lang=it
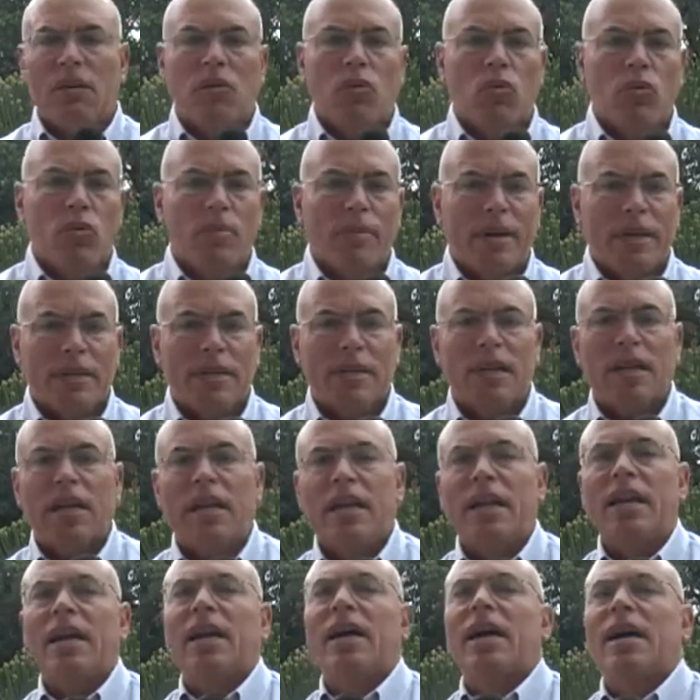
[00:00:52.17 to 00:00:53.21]
in cui Marsala
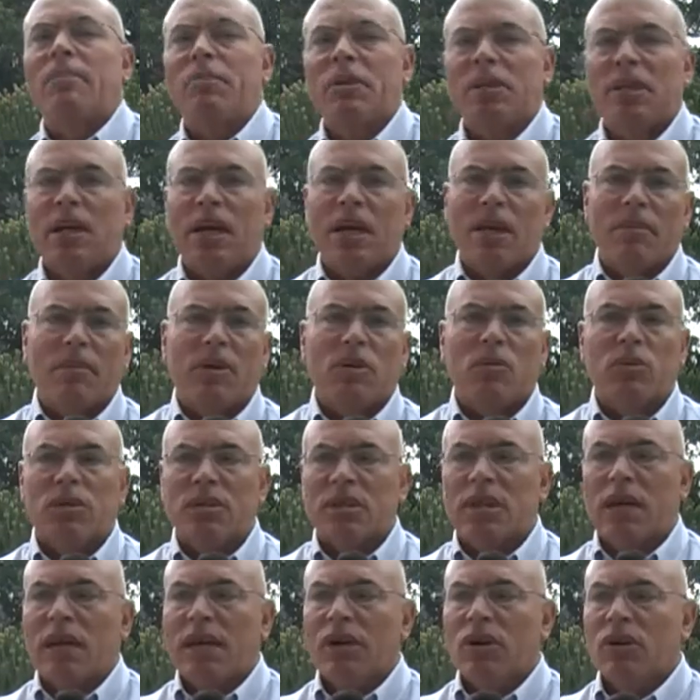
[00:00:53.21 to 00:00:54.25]
è la capitale per
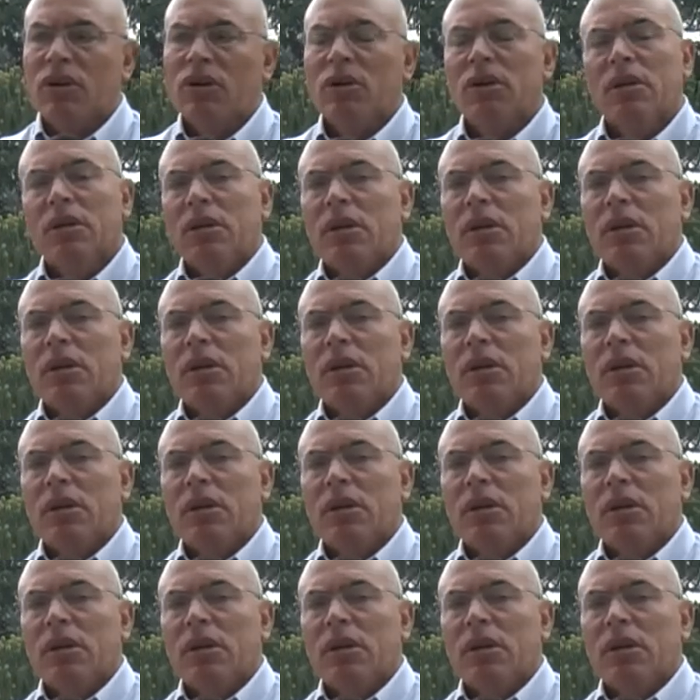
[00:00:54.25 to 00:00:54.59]
quest'anno.